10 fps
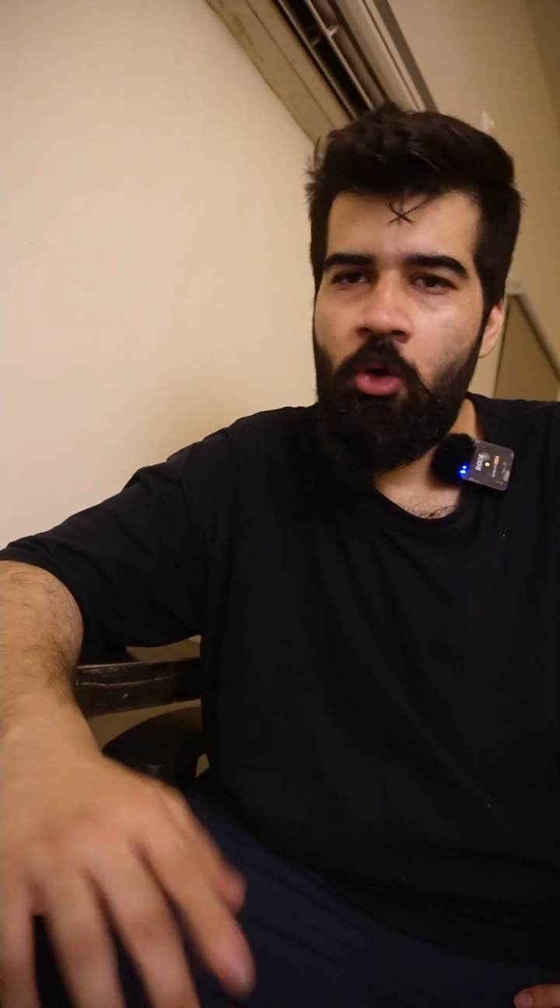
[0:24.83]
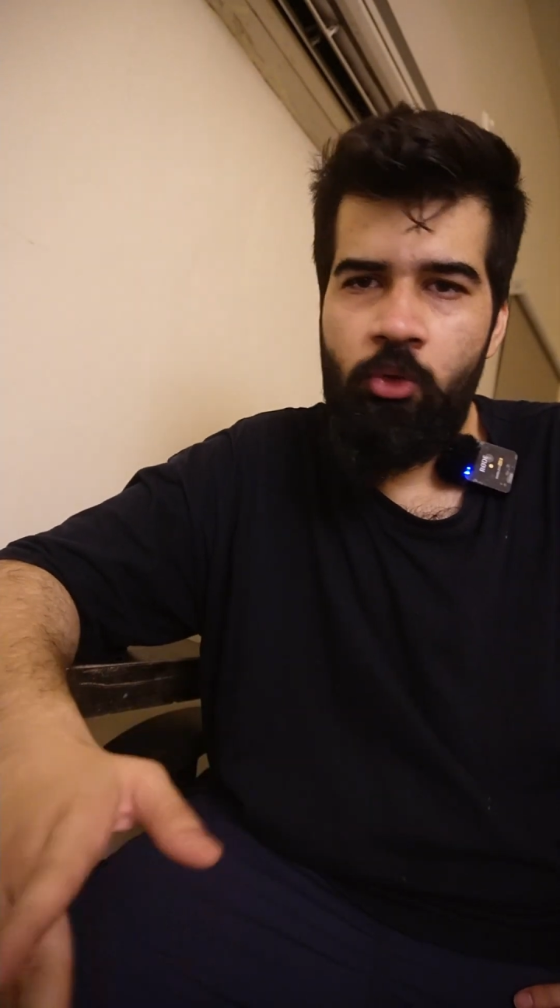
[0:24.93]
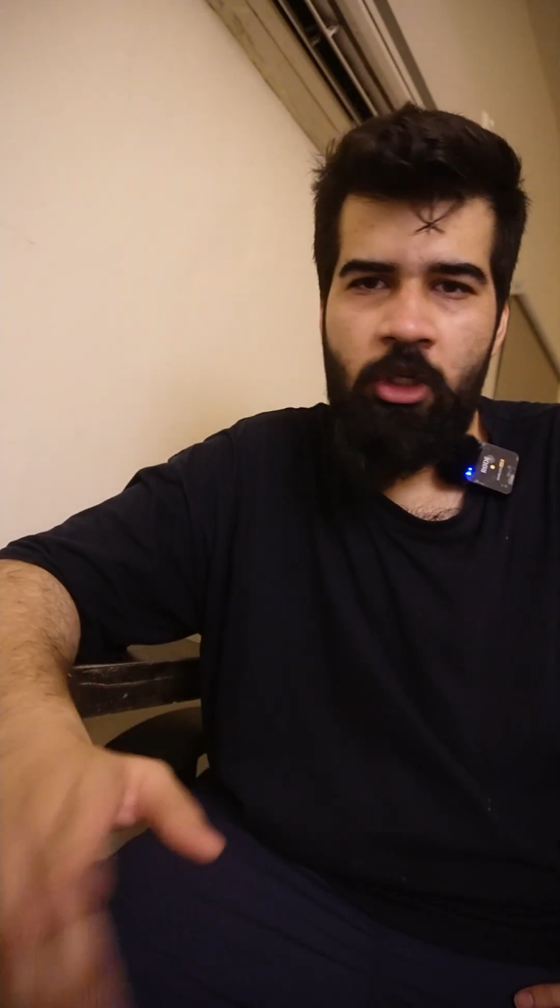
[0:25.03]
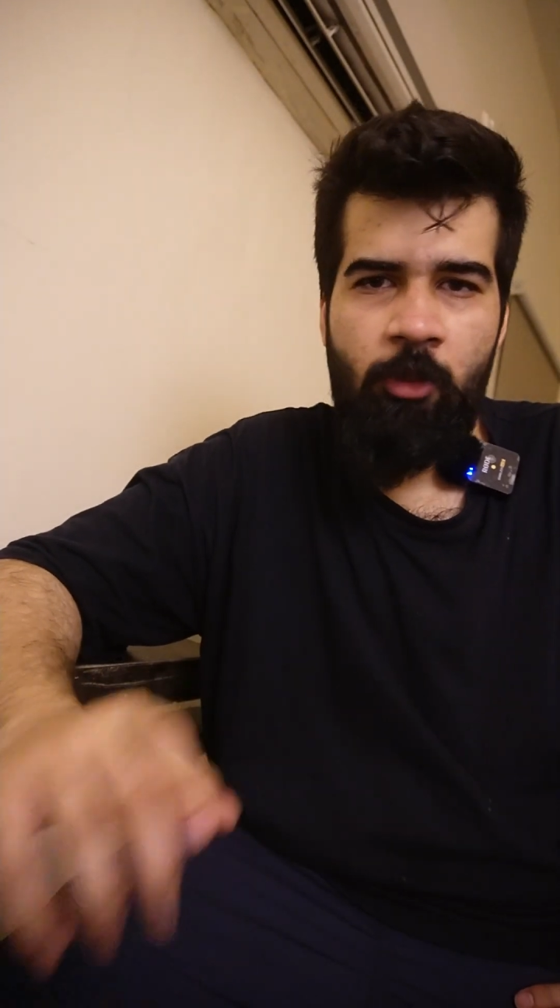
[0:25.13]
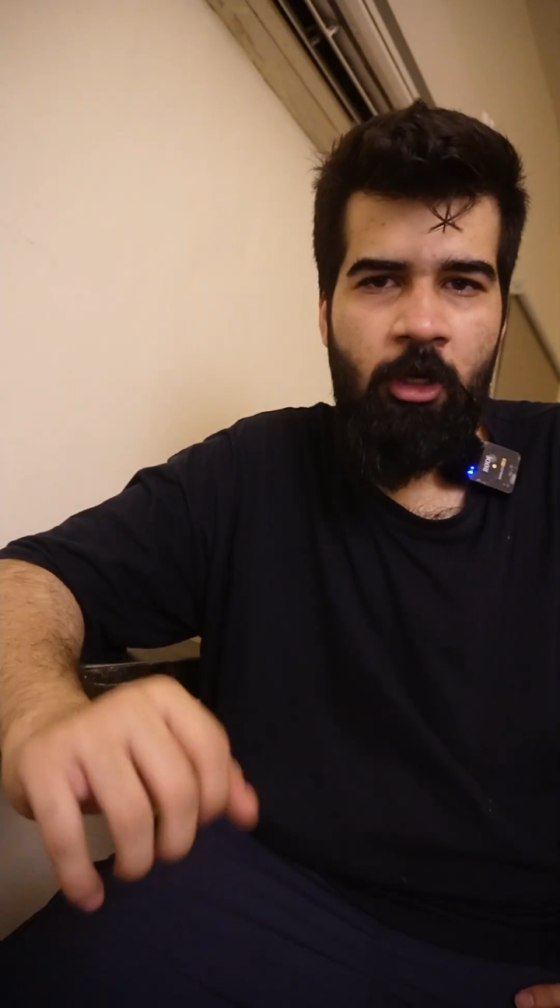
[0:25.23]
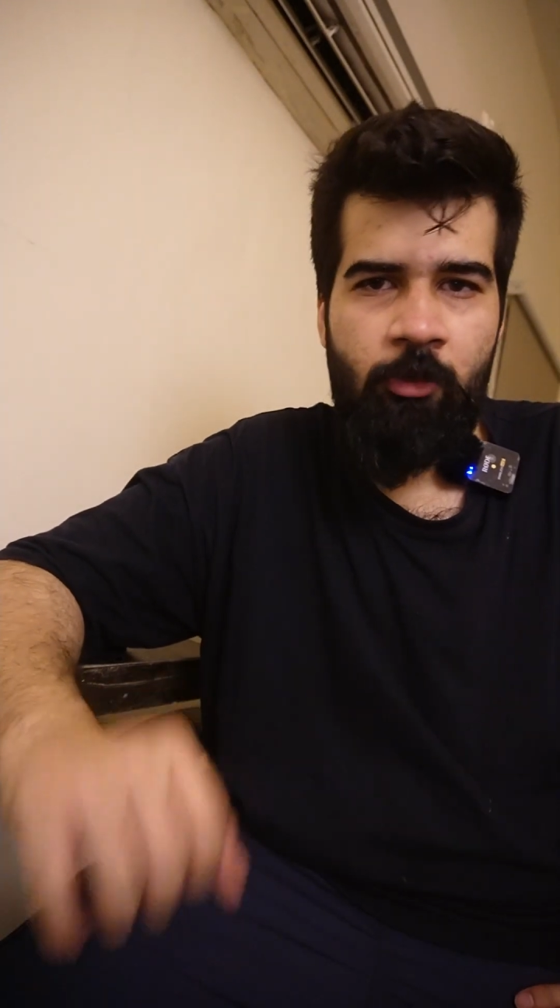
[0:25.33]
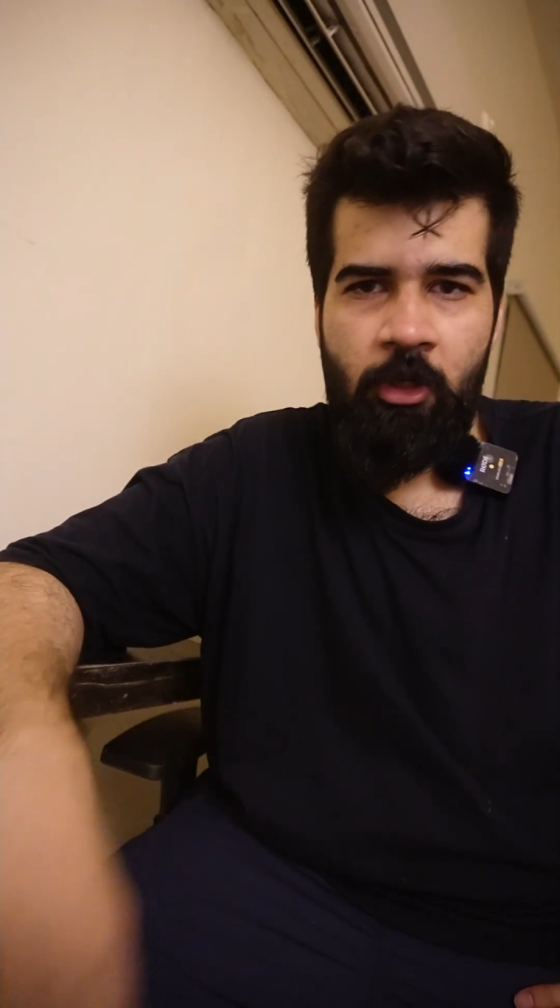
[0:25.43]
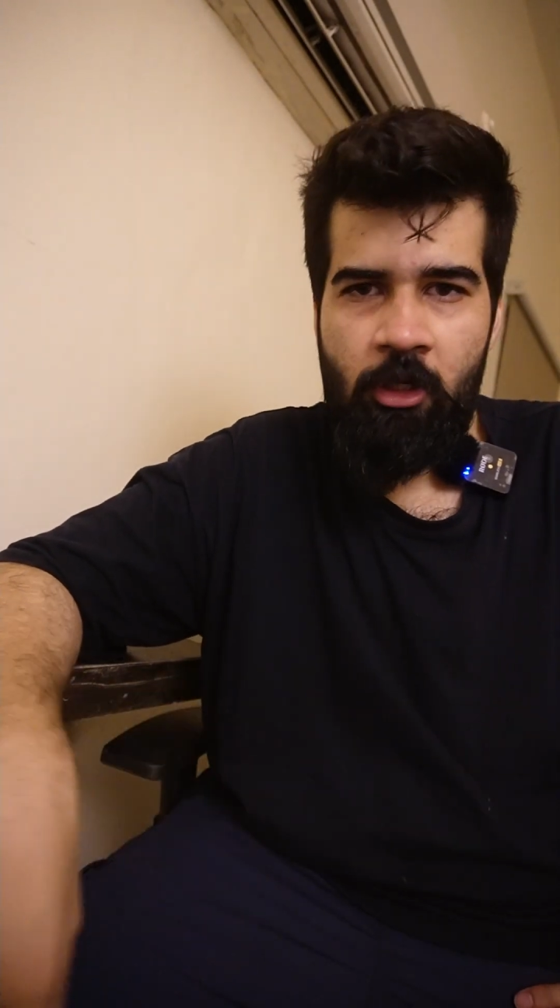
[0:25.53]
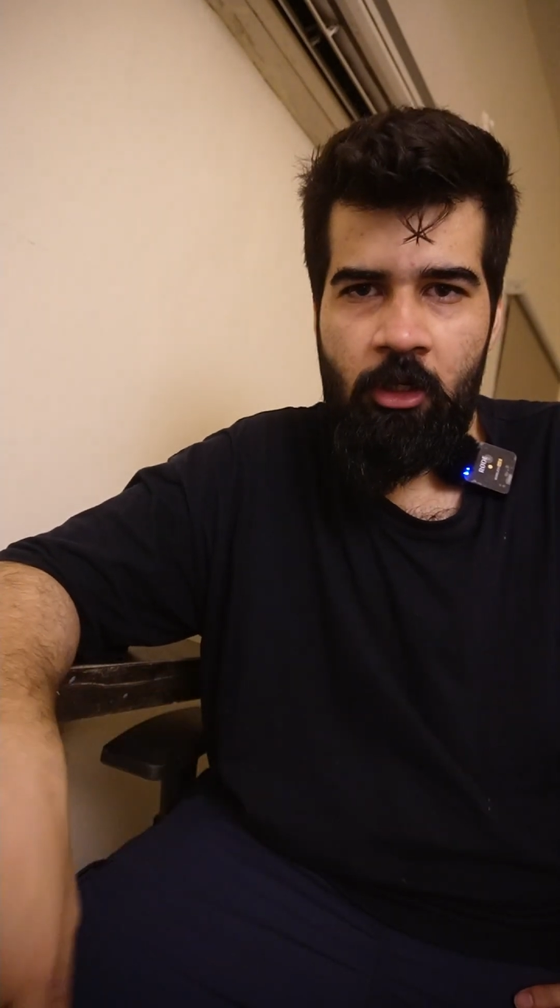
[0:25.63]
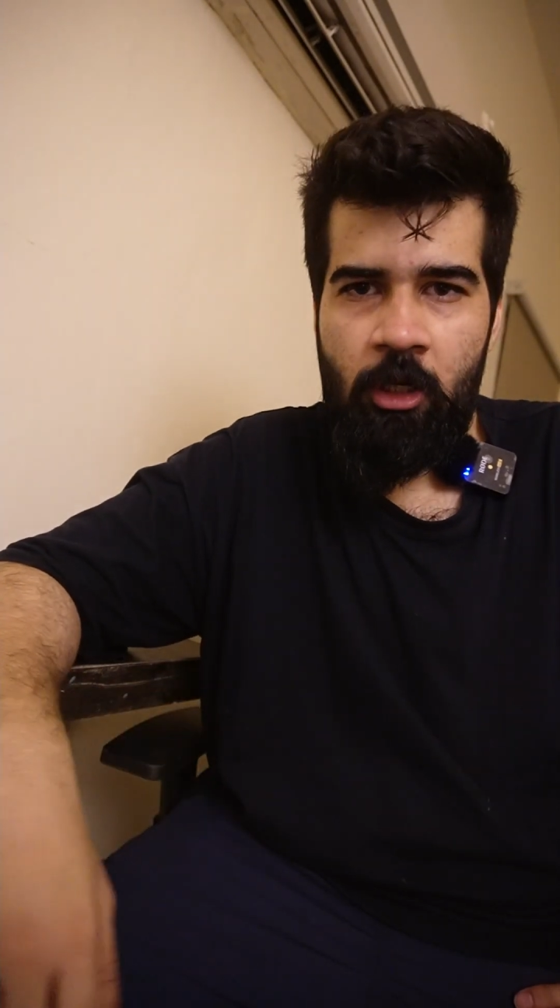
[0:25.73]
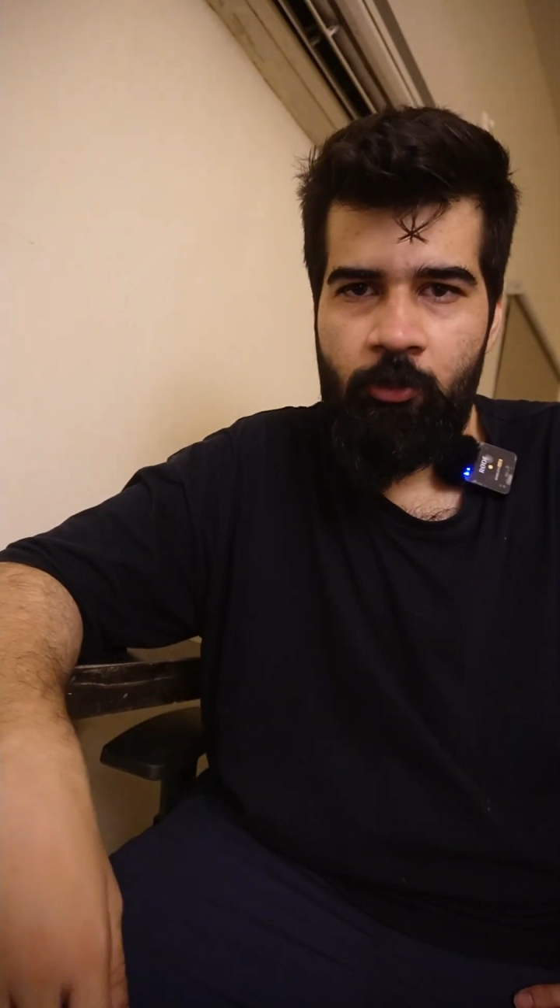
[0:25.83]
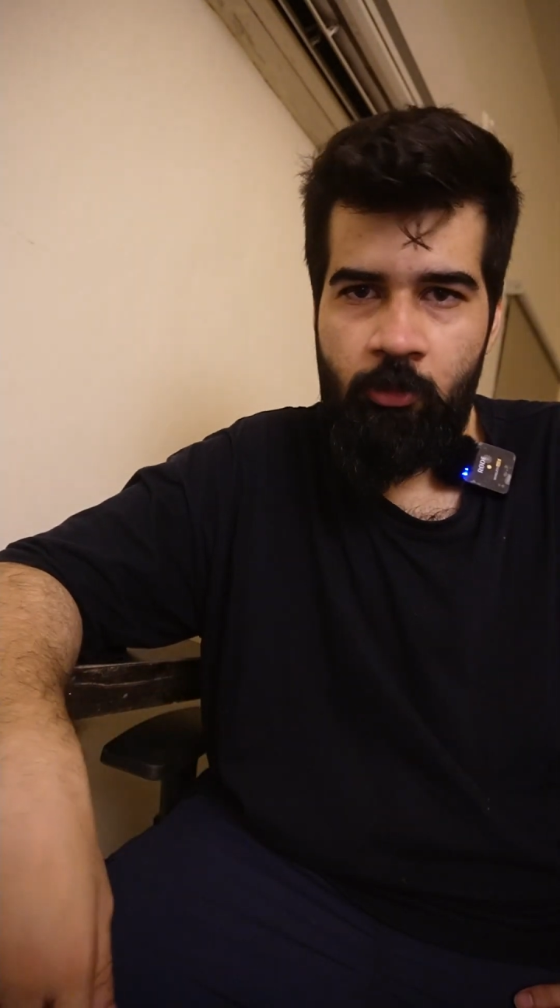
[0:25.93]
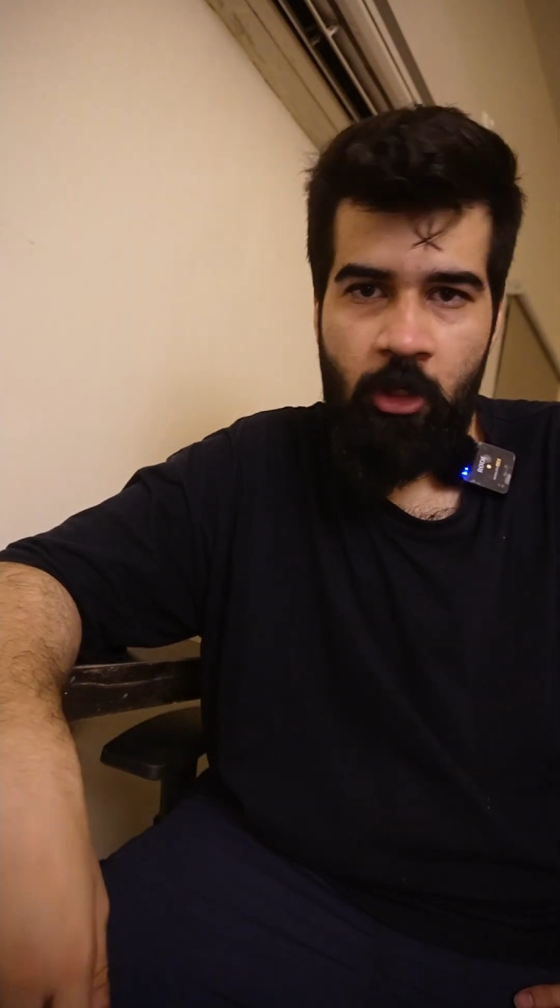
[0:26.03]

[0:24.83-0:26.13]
उनके बारे में आप